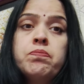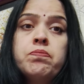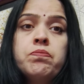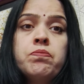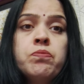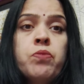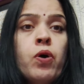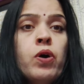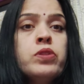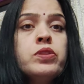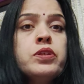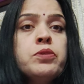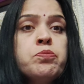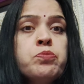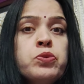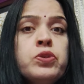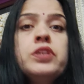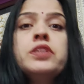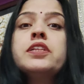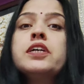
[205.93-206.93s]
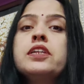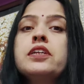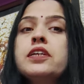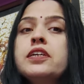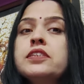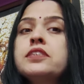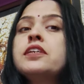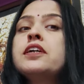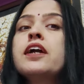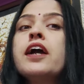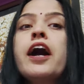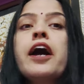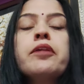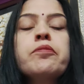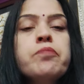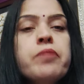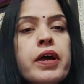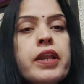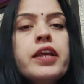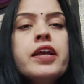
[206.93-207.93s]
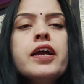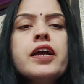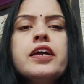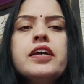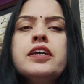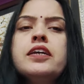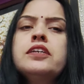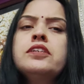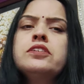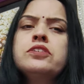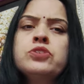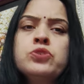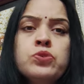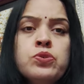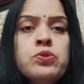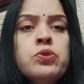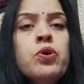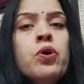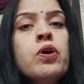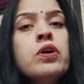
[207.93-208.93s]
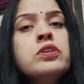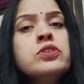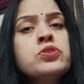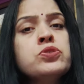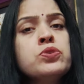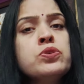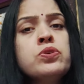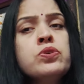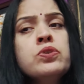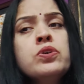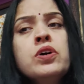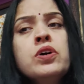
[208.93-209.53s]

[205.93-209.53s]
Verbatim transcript: बहुत ही बुरी तरीके से कान भरे गए हैं जो और जो